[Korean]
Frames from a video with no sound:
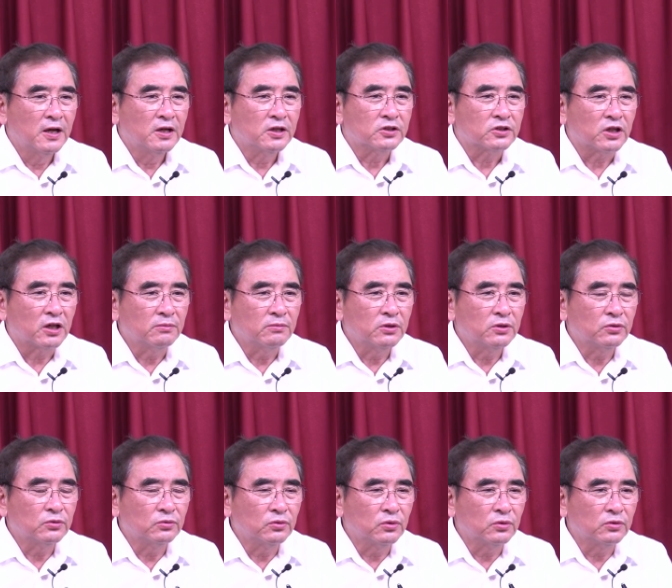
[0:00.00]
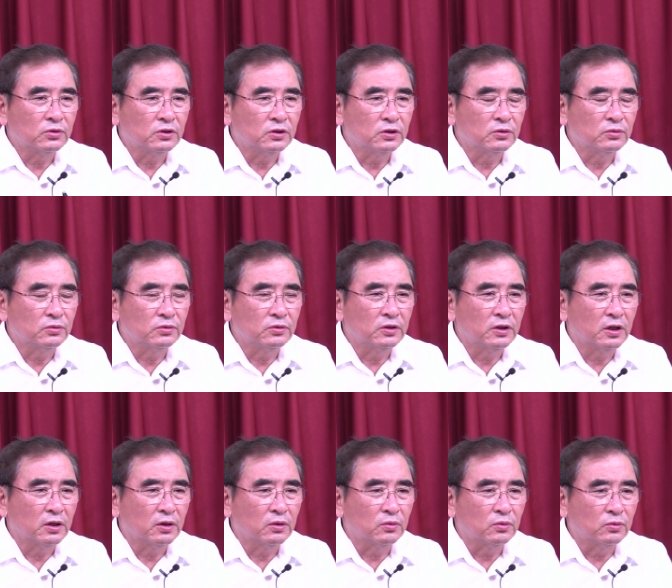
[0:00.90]
3.1운동
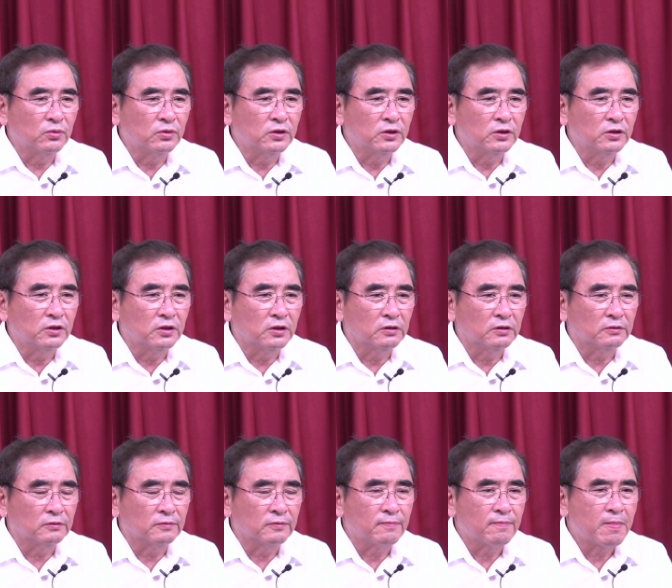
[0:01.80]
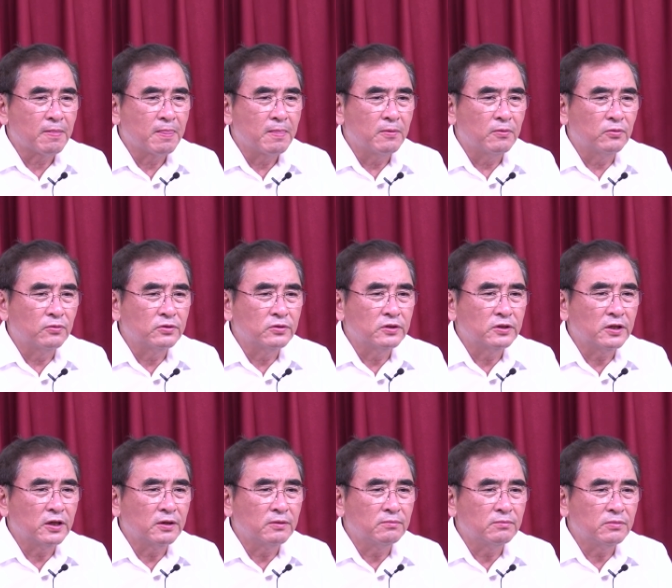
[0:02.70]
이후에 우리는
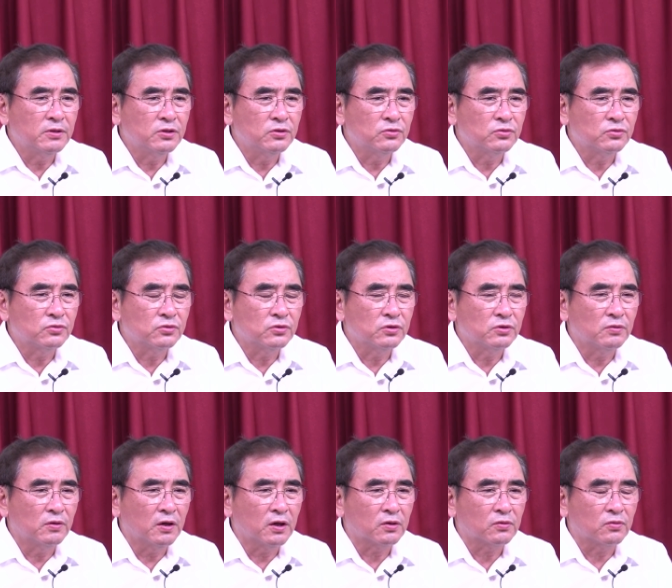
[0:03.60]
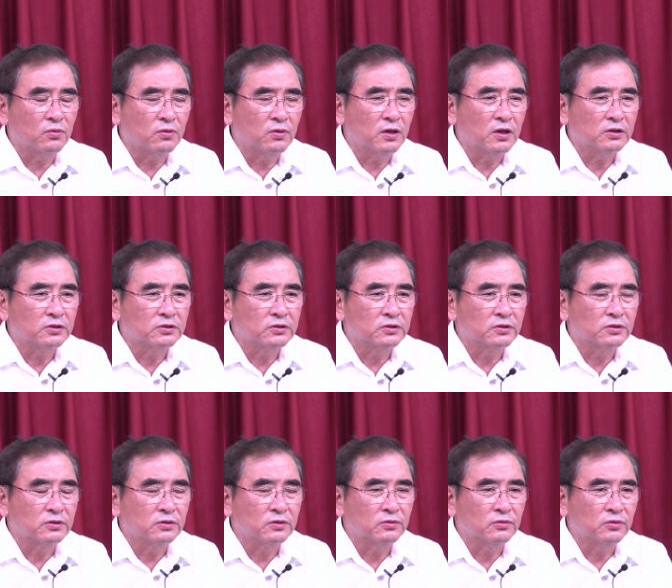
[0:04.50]
우리의 민주주의와
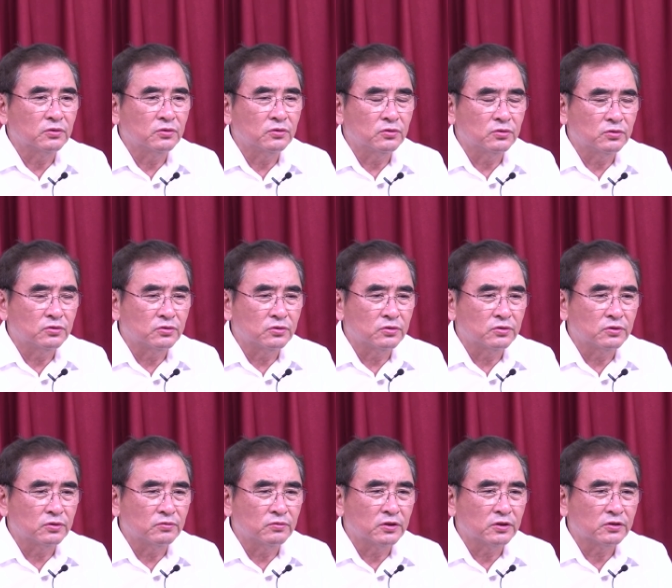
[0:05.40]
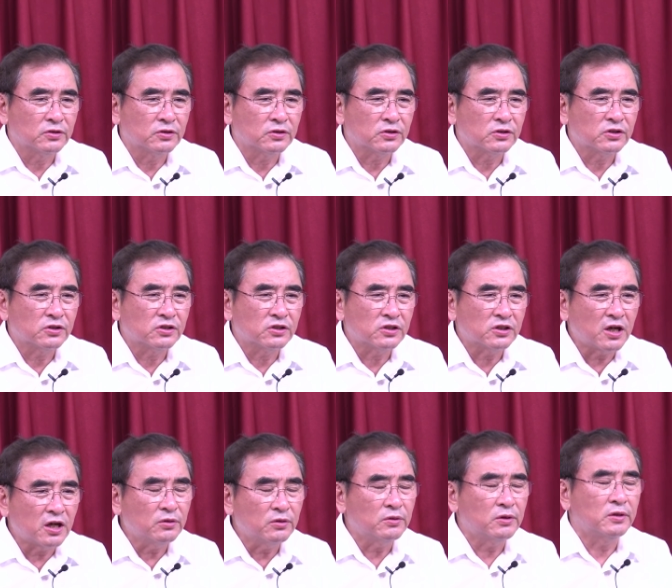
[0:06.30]
공화주의를 위해서
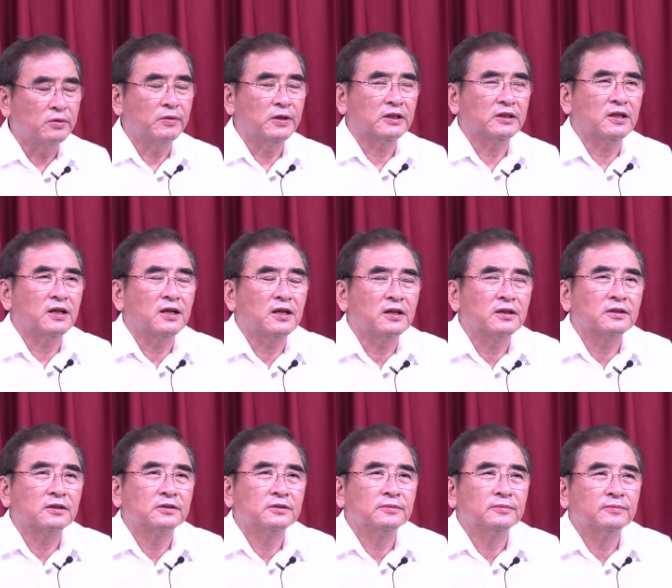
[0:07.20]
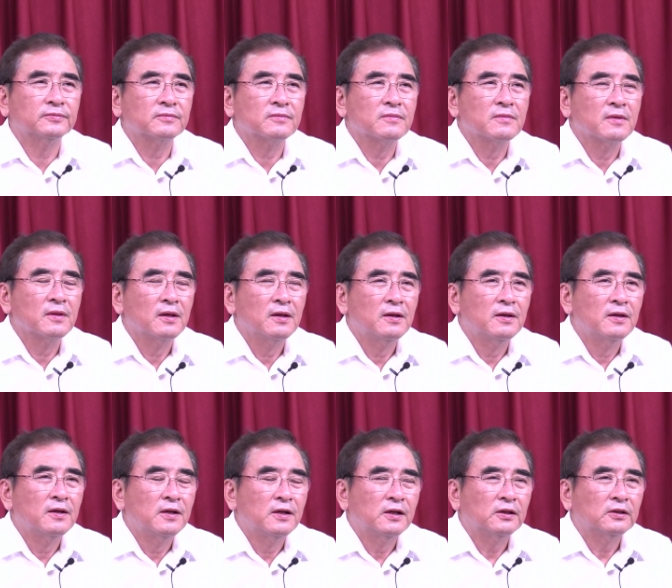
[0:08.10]
싸워왔다.
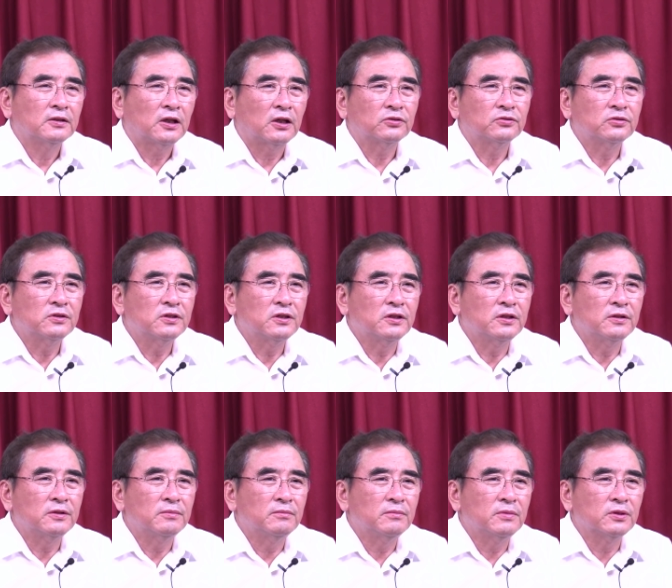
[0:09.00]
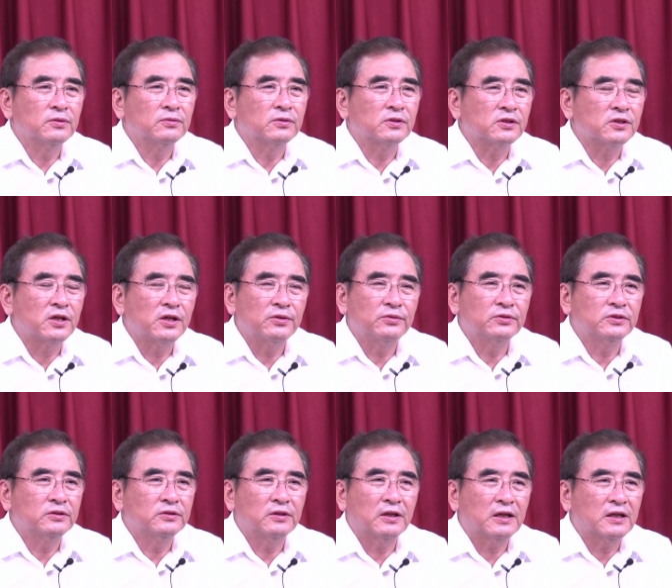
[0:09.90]
단순히 미국이
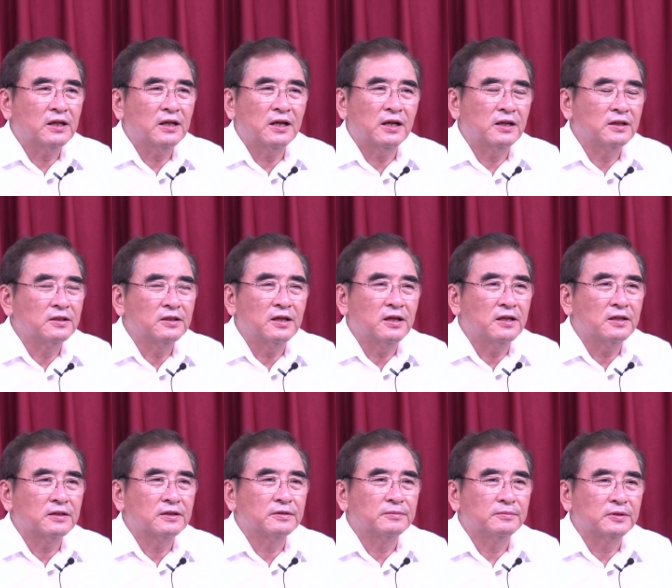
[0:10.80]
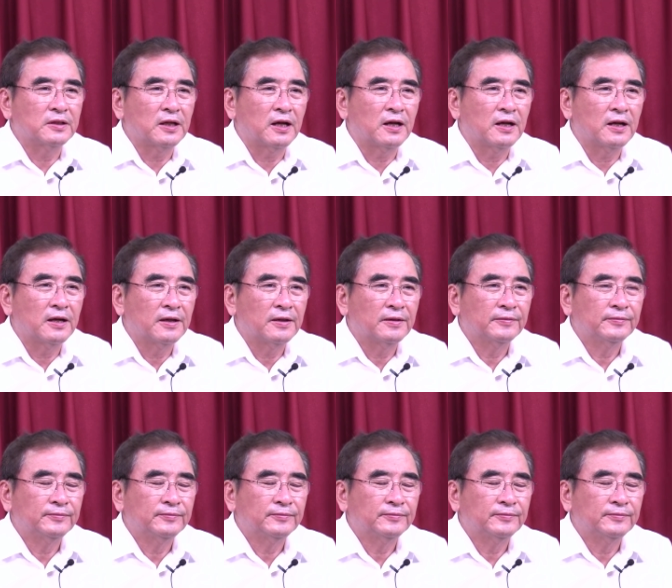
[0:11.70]
세워진 나라가 아니다 하는 겁니다.